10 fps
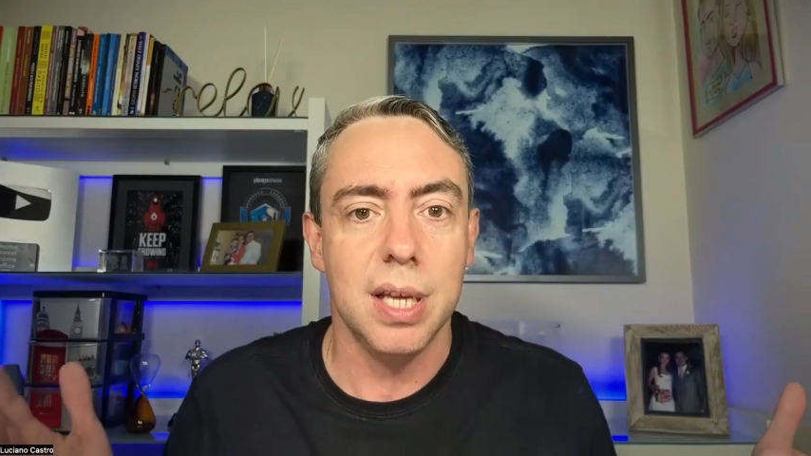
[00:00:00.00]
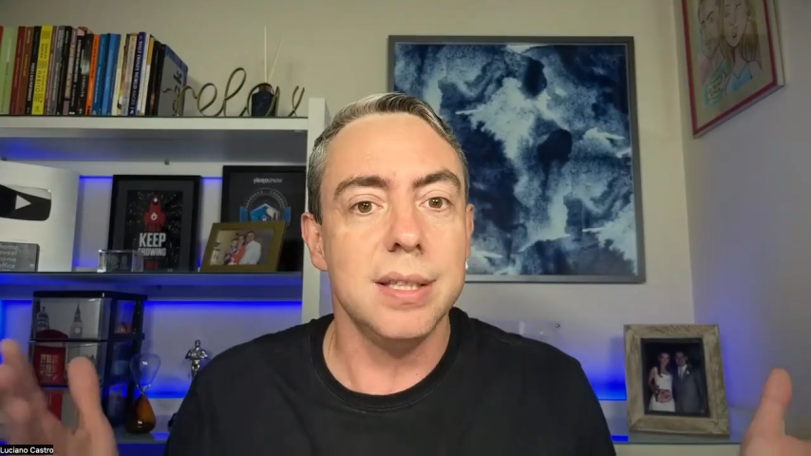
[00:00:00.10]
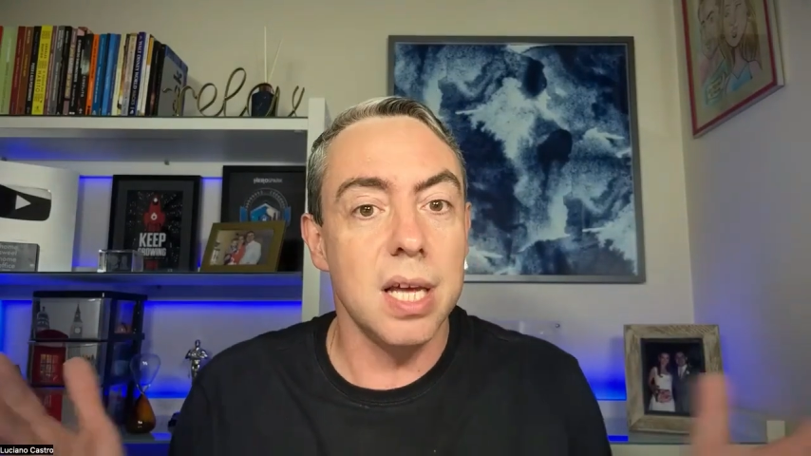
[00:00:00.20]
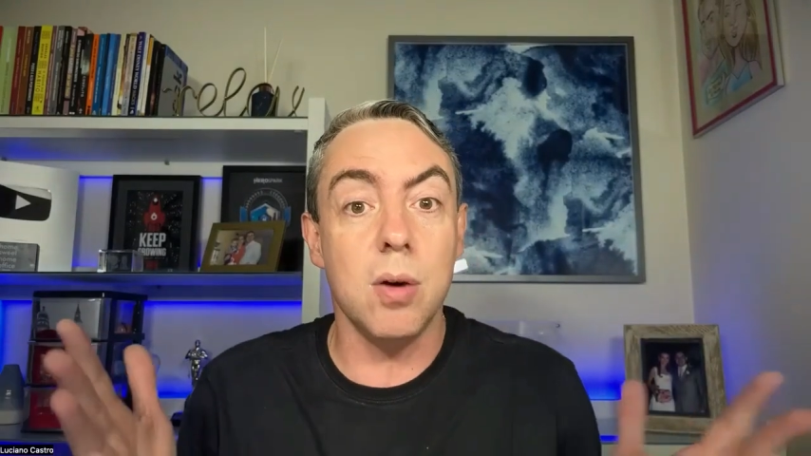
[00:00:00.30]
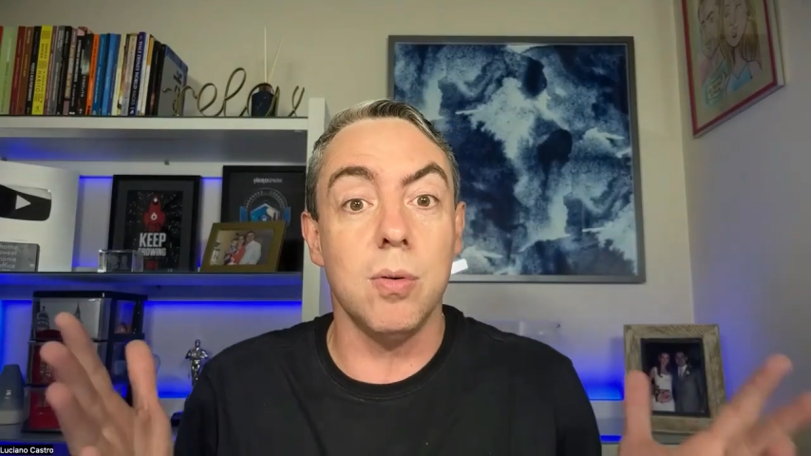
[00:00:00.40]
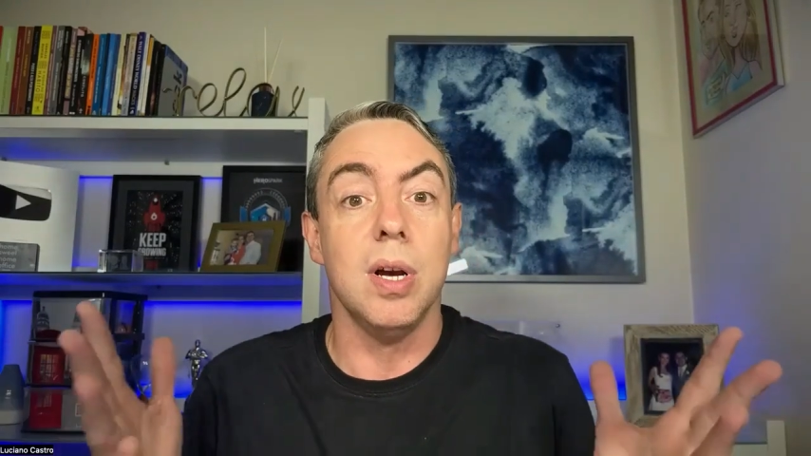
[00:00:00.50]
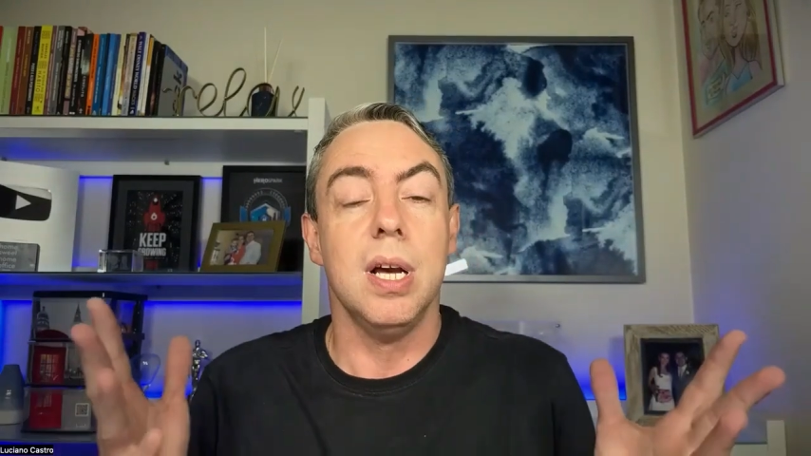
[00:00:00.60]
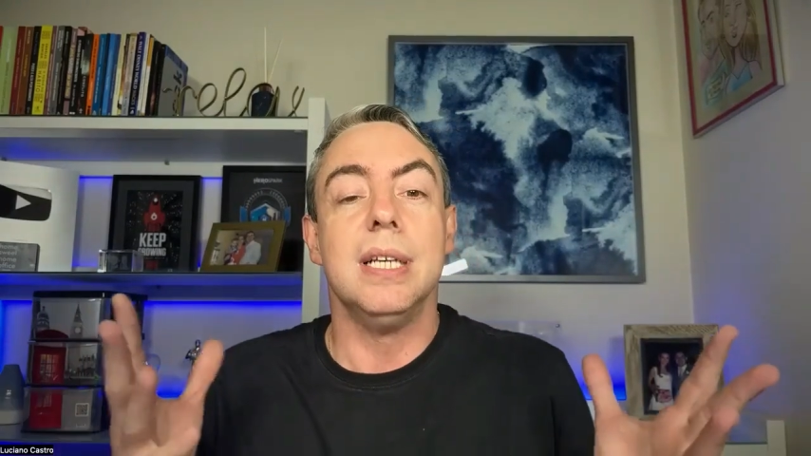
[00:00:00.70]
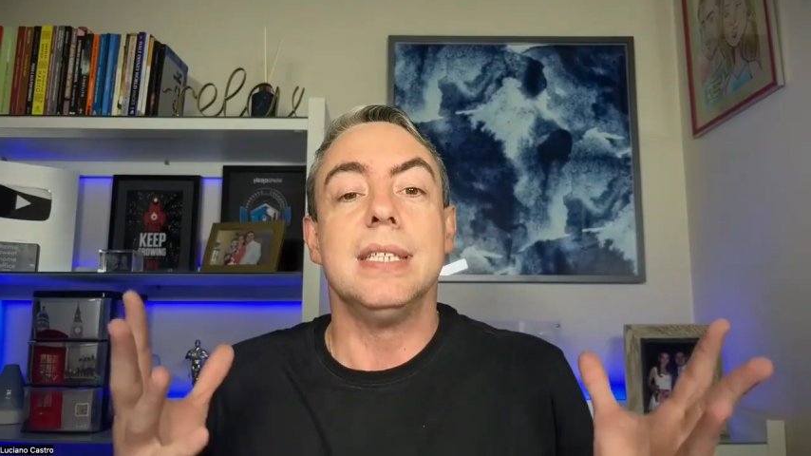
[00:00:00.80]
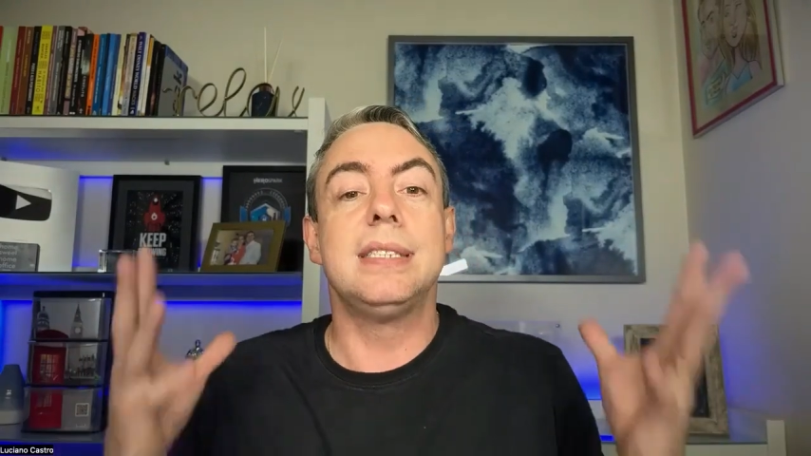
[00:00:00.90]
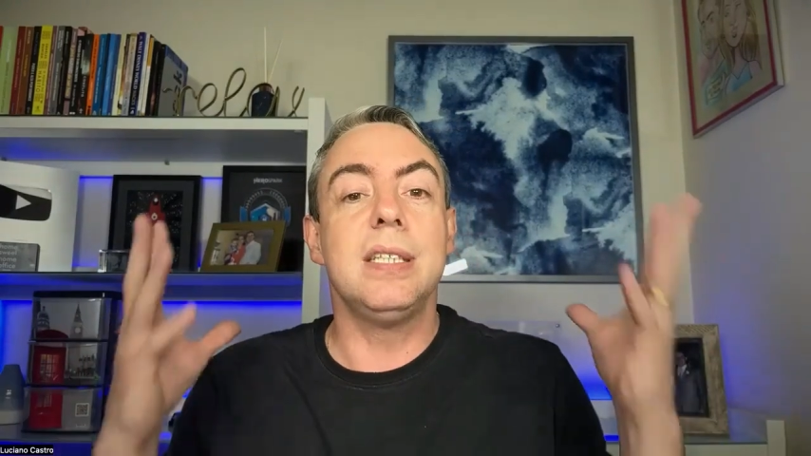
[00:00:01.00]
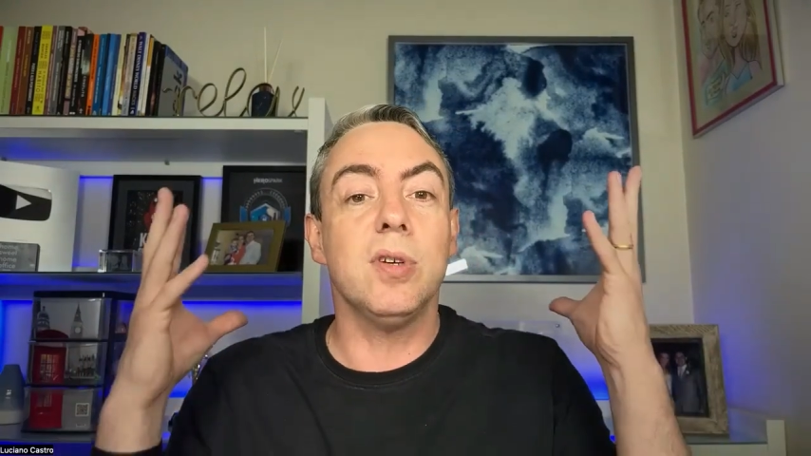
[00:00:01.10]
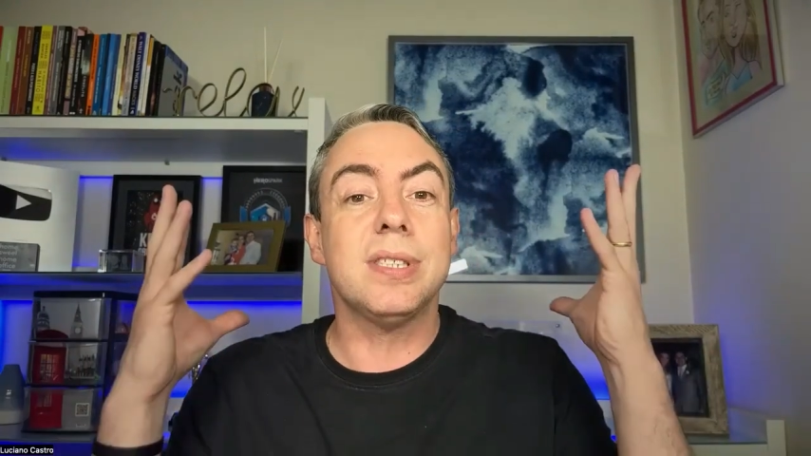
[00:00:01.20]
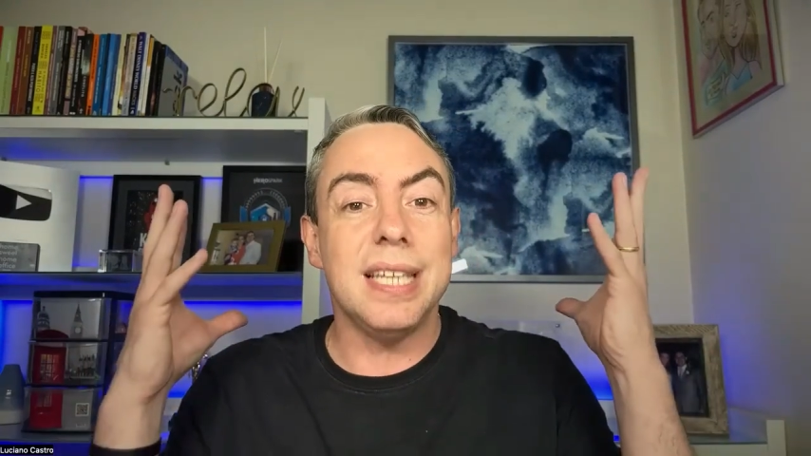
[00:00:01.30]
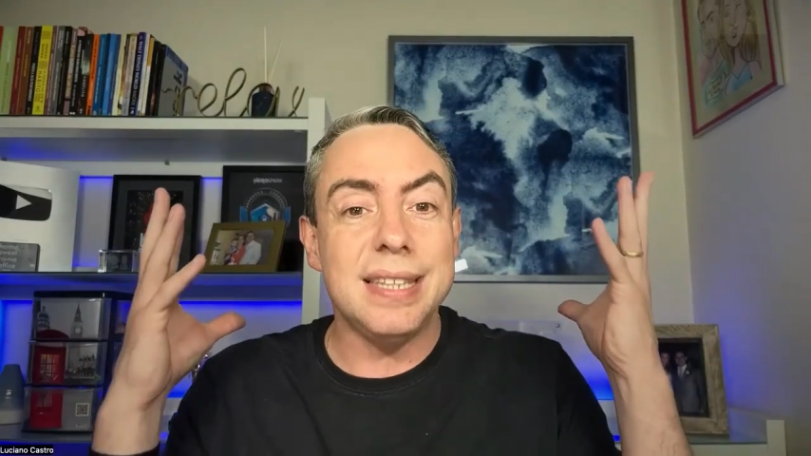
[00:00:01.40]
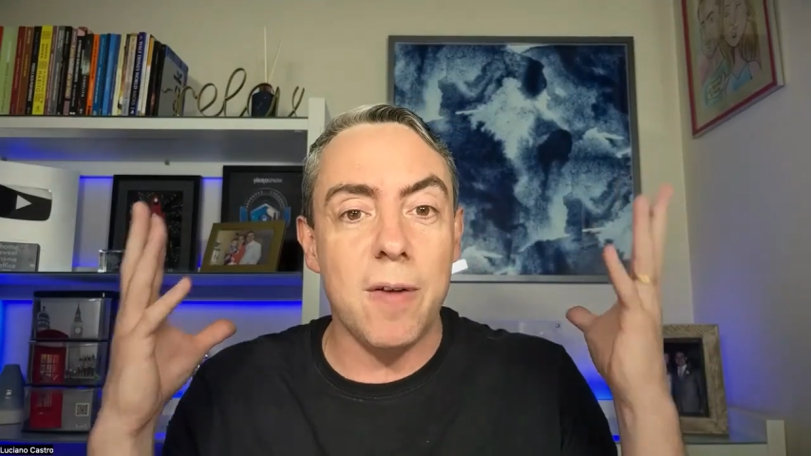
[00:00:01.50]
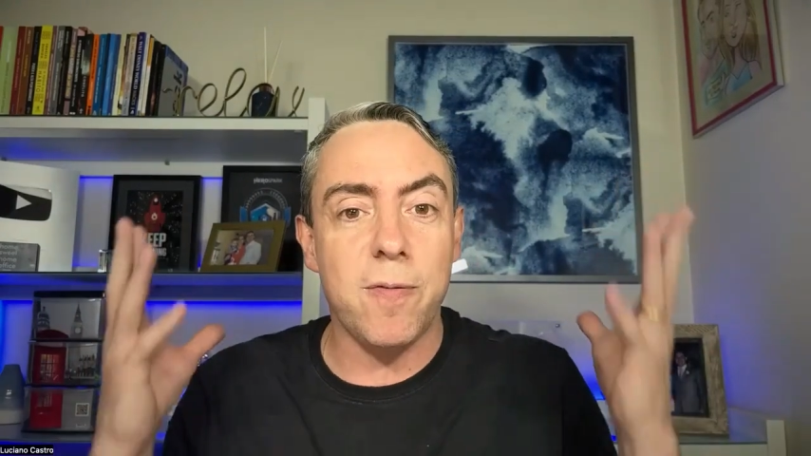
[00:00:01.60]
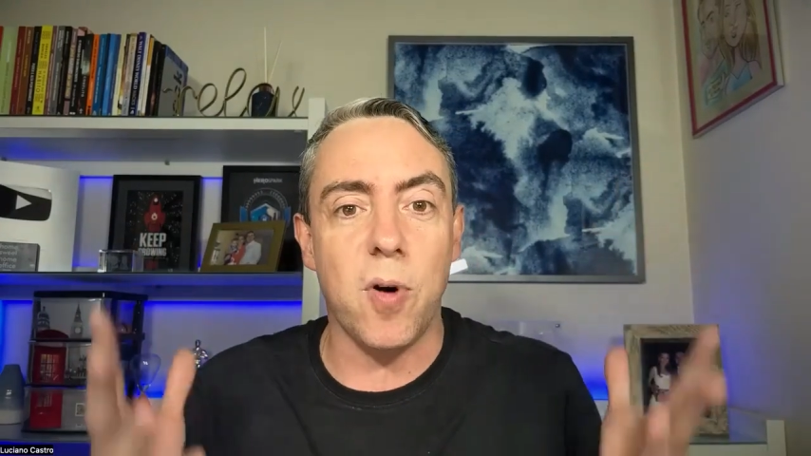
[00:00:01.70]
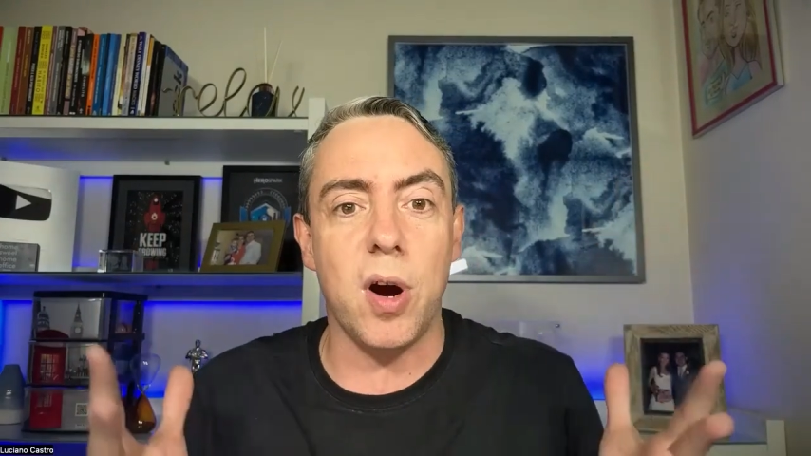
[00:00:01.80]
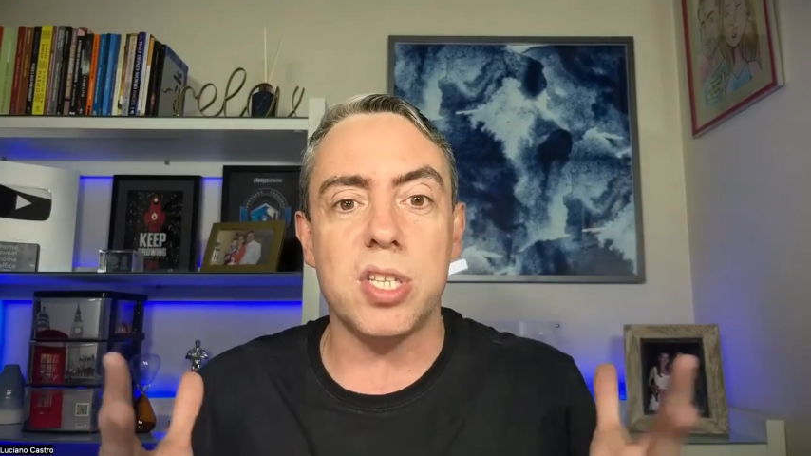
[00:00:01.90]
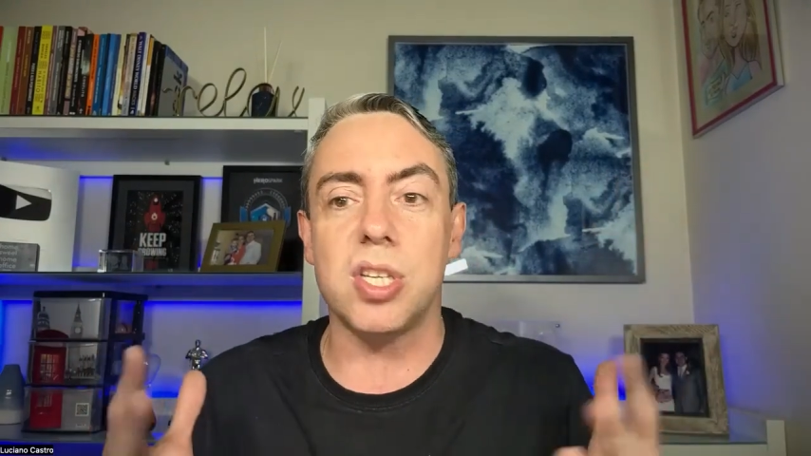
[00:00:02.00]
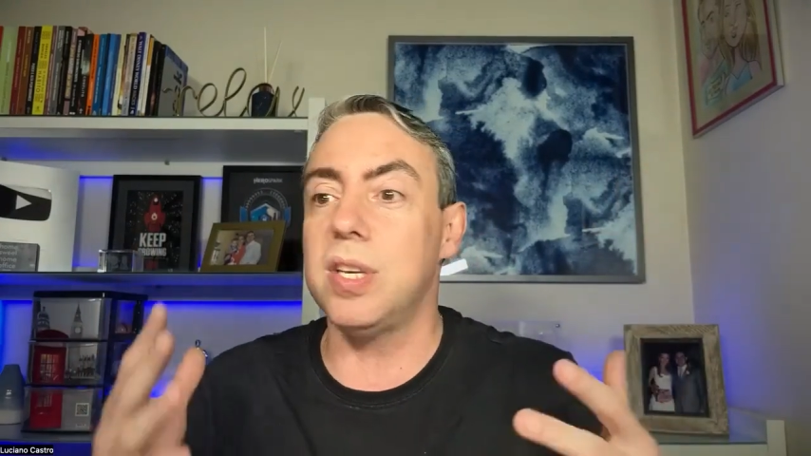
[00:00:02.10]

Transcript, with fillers: Não. Se você está forte,